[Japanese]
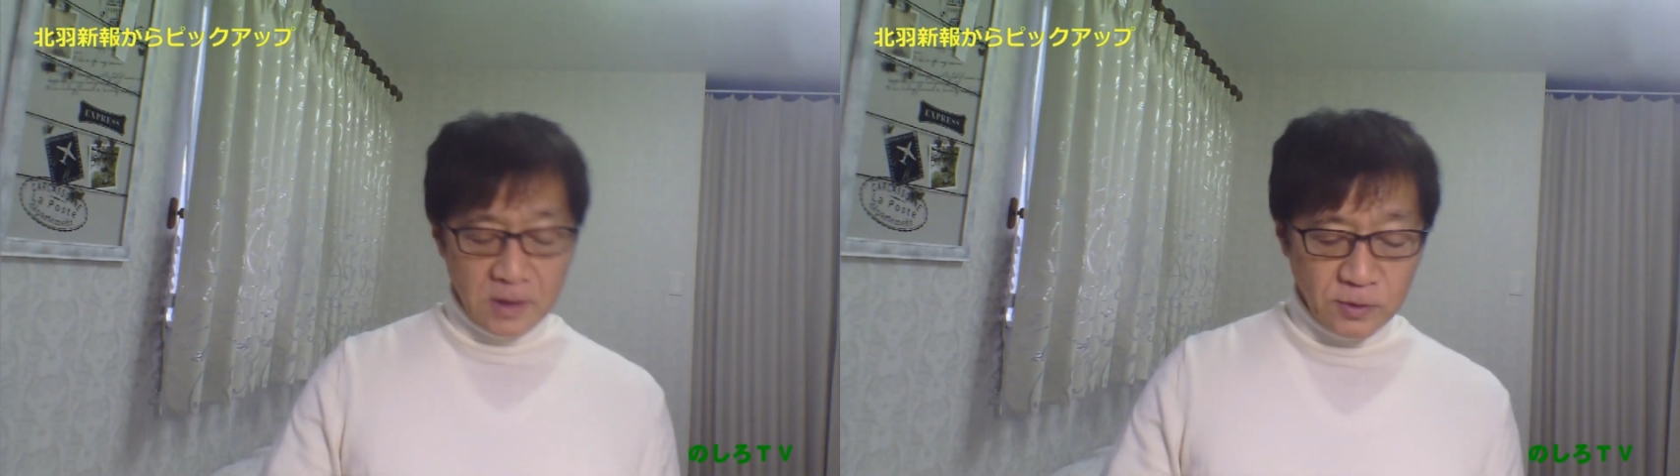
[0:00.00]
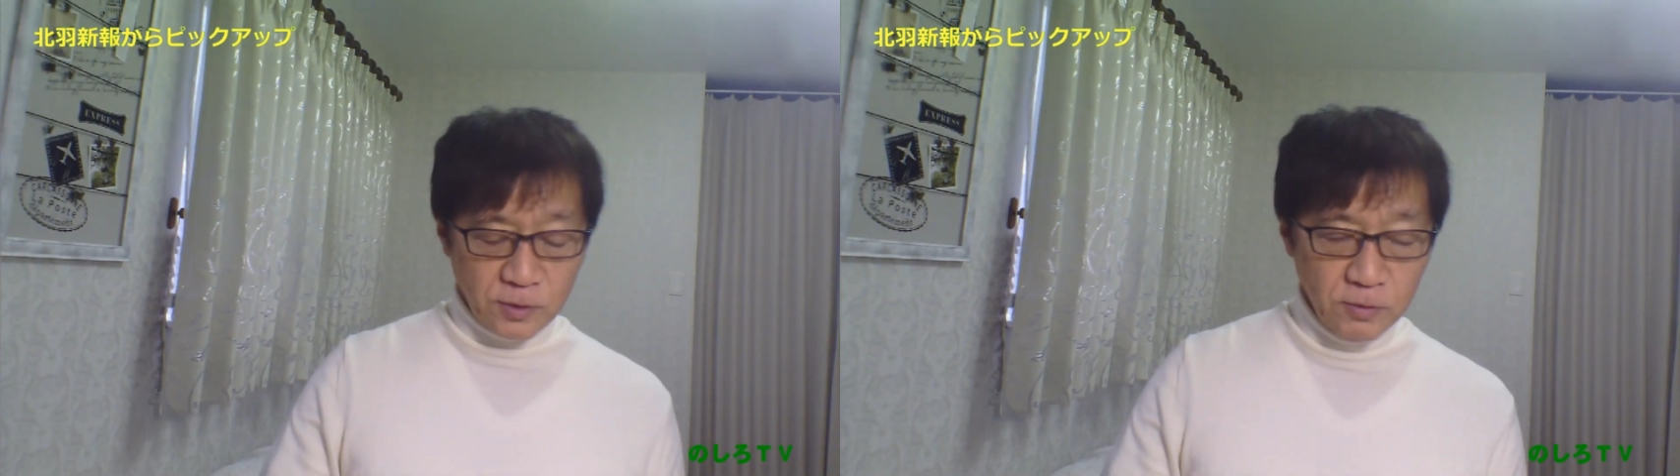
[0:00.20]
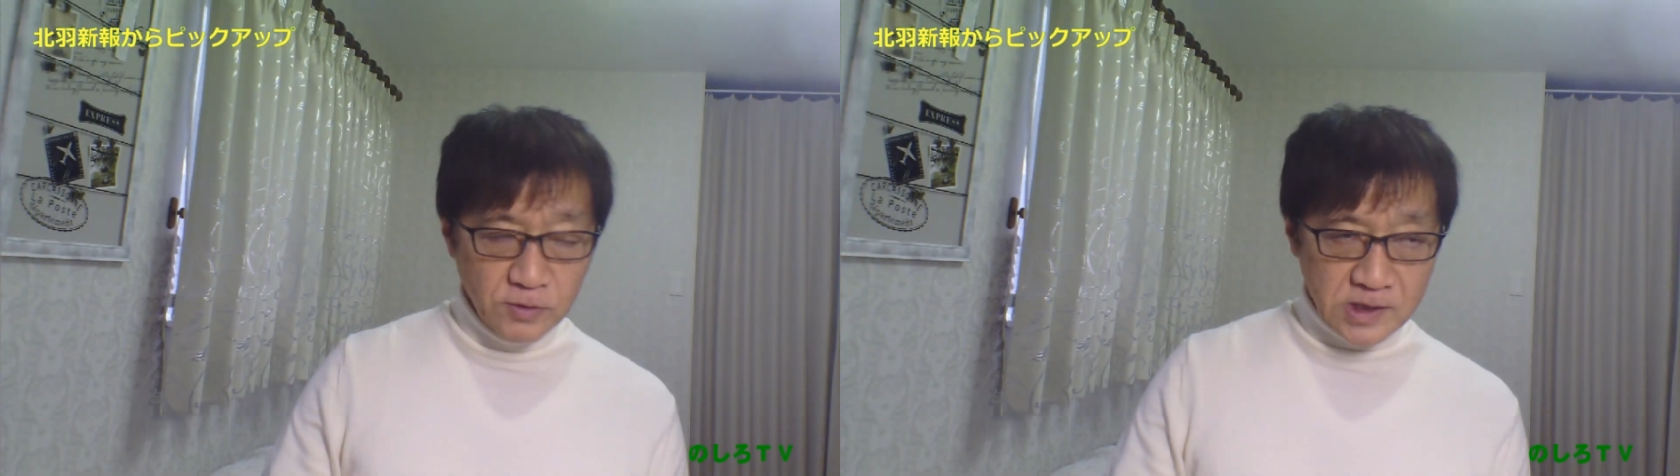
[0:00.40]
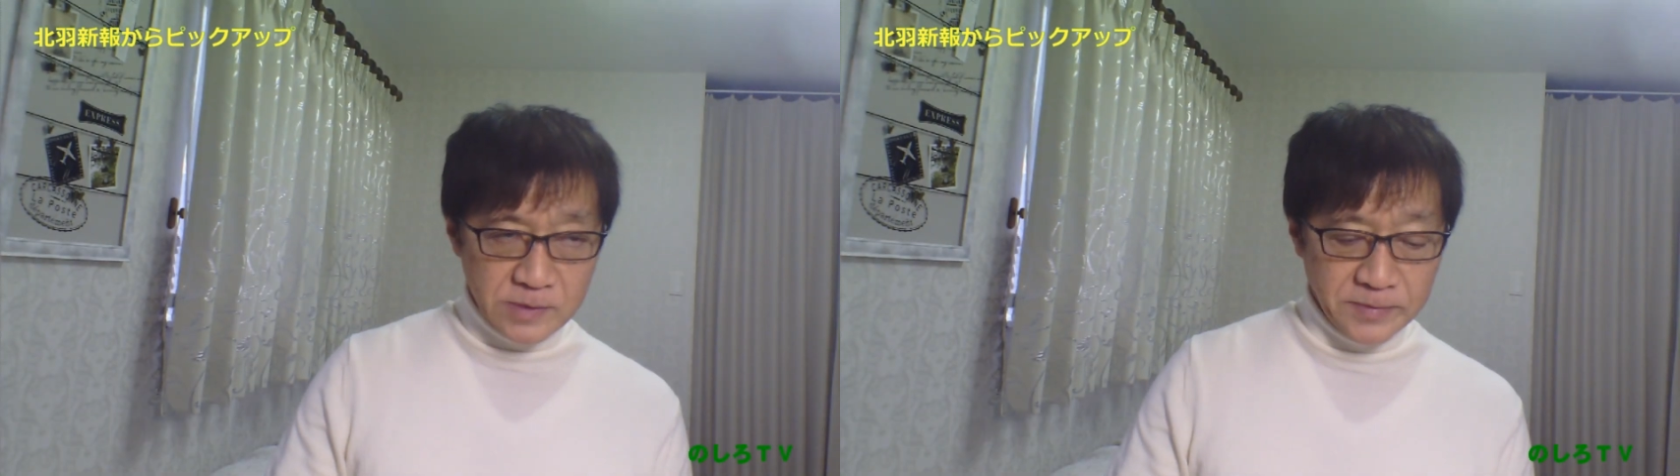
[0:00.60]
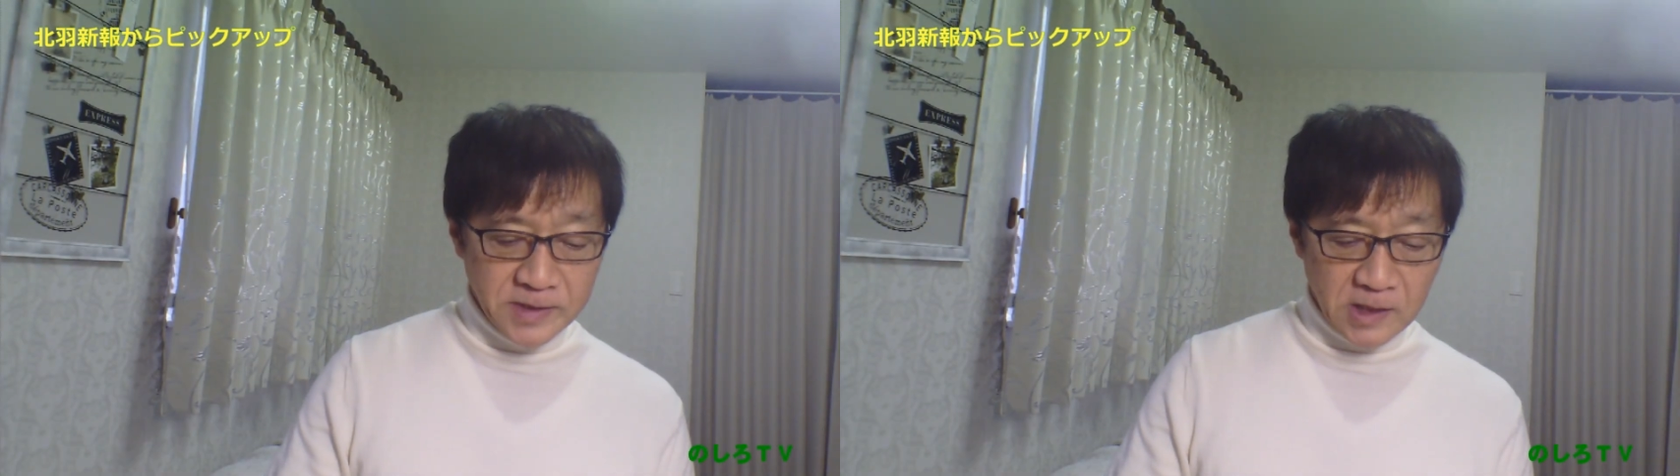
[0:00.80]
今日の新聞
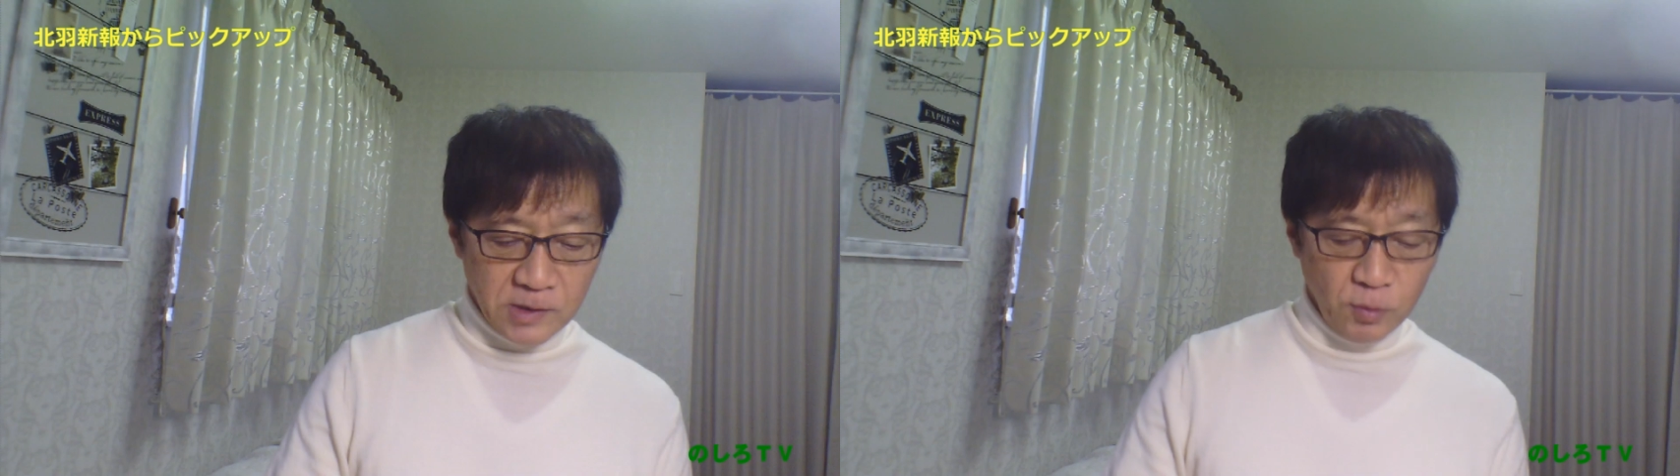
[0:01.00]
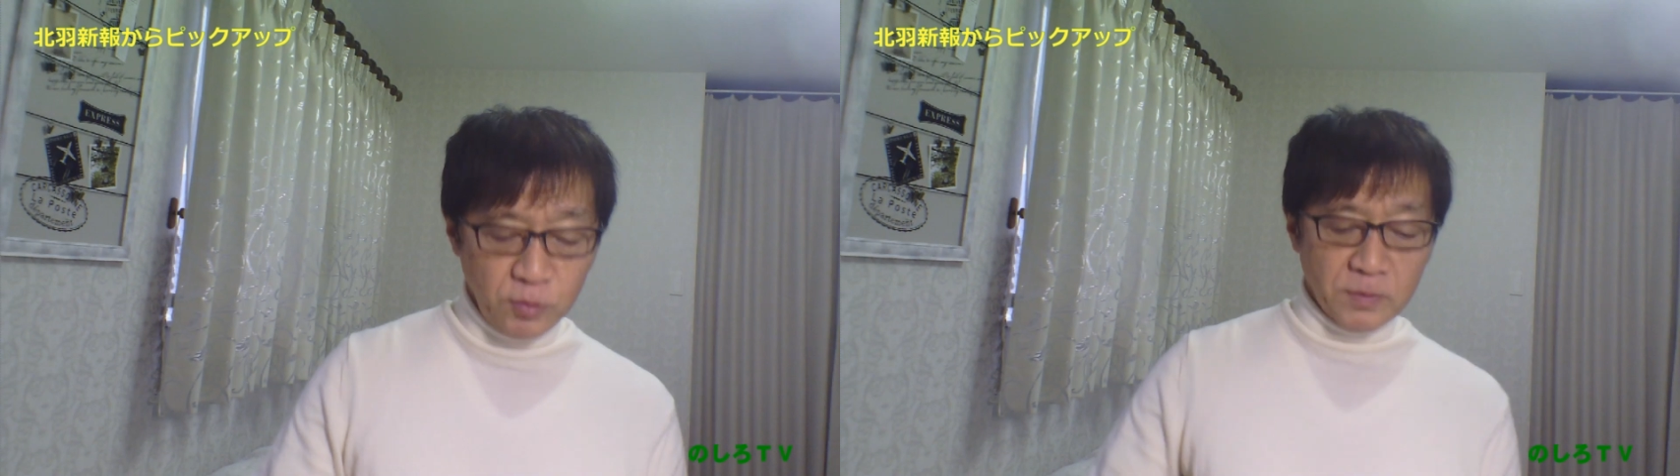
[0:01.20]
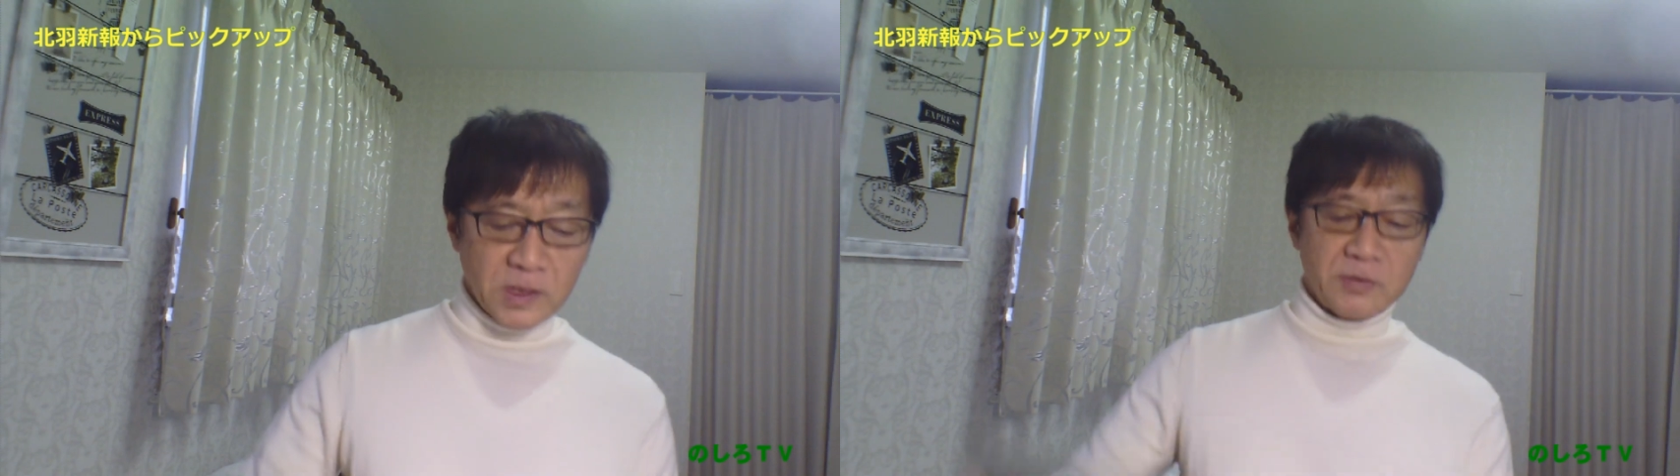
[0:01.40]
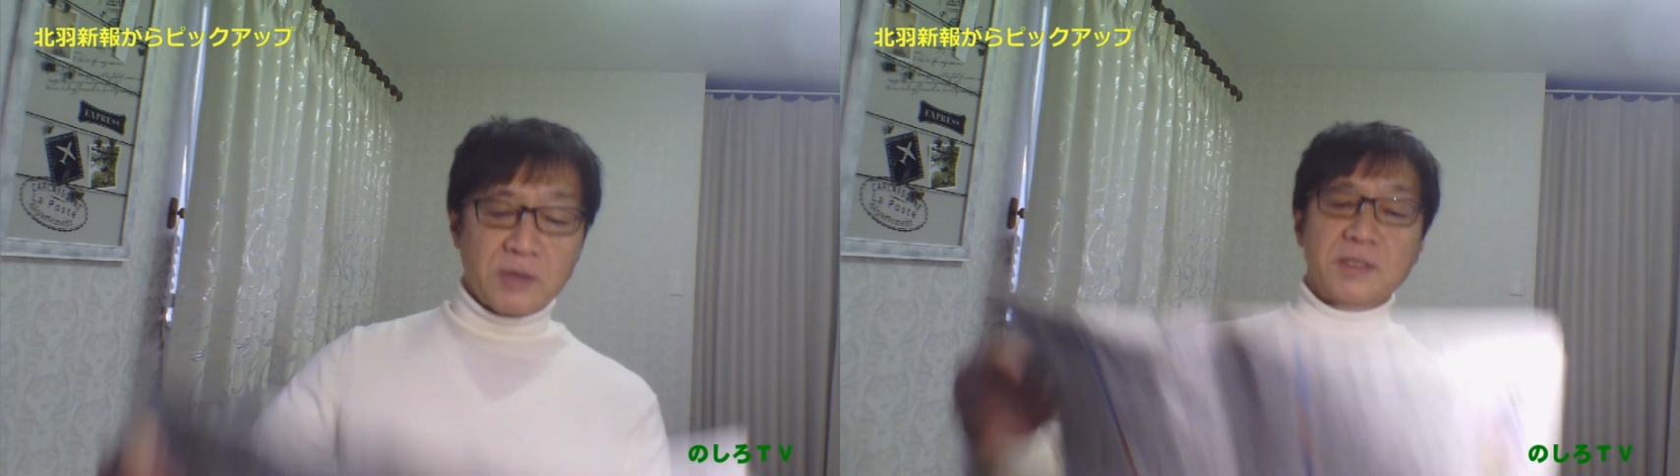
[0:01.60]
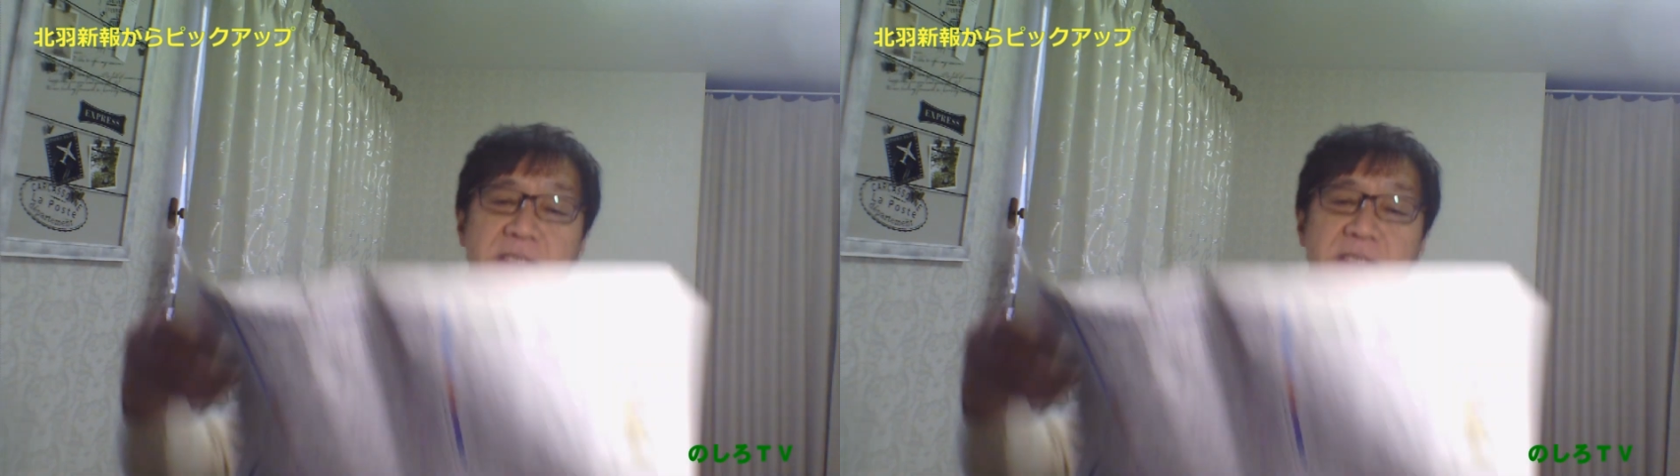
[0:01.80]
見ていて、おっと思ったのはこれですね。